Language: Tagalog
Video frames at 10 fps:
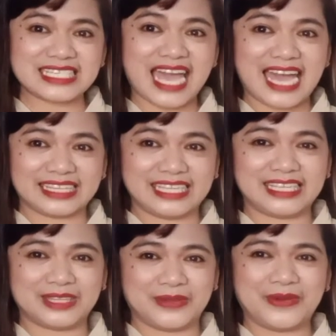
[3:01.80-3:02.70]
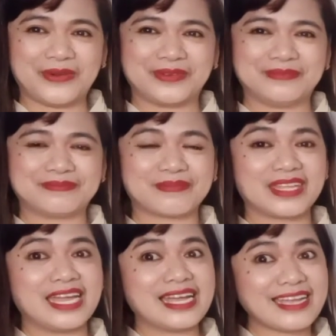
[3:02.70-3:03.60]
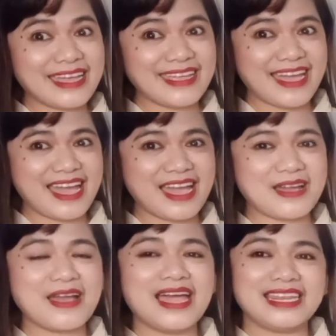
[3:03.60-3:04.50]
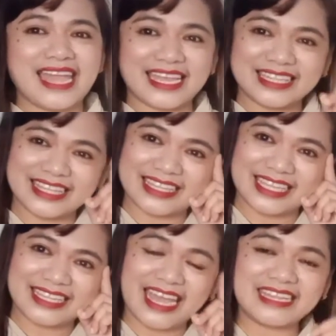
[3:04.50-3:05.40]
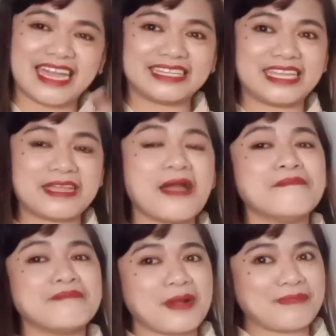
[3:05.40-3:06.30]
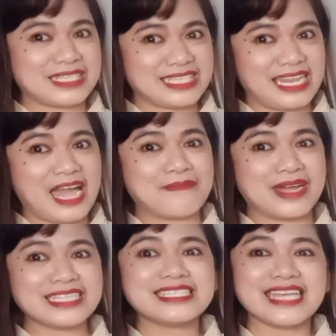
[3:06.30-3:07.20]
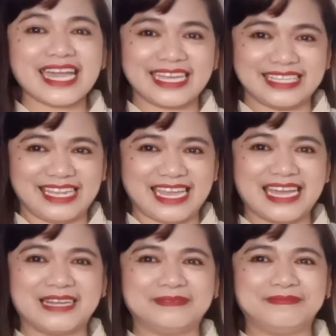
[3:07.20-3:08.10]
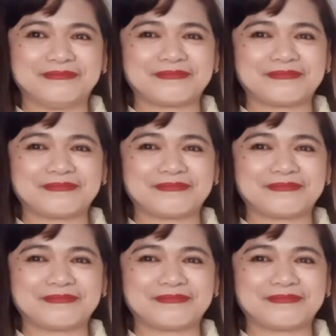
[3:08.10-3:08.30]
sa atin ito. Kaya, laging tatandaan nating magpasalamat sa kanila.